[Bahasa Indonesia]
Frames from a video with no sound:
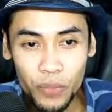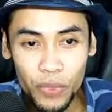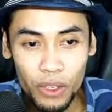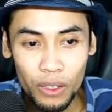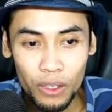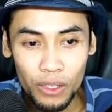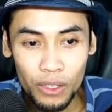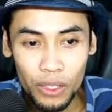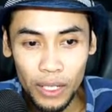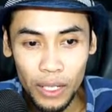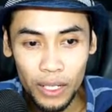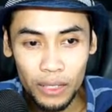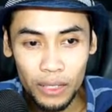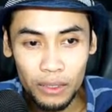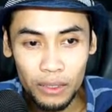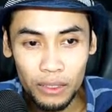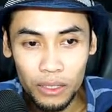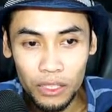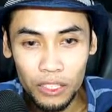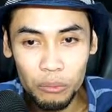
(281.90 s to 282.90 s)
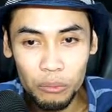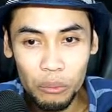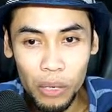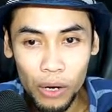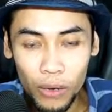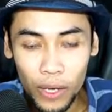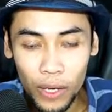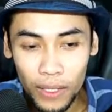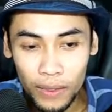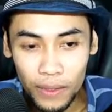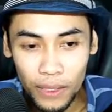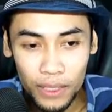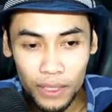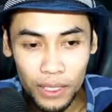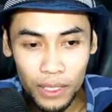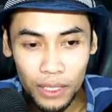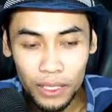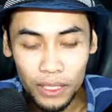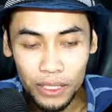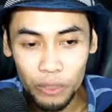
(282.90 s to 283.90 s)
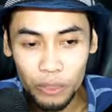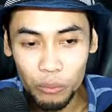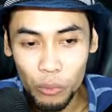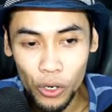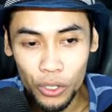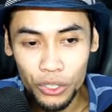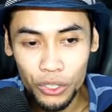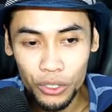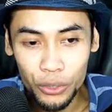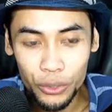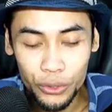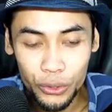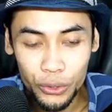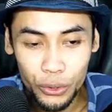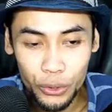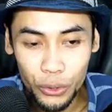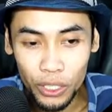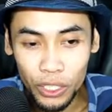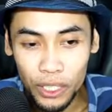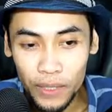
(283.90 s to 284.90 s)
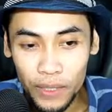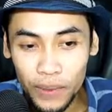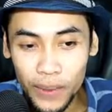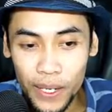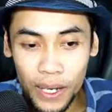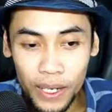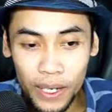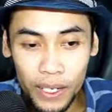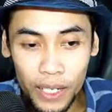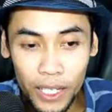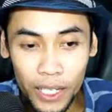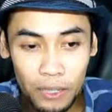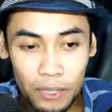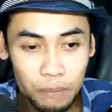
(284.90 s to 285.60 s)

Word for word: di di bawah tadi di bawah judulnya tidak ada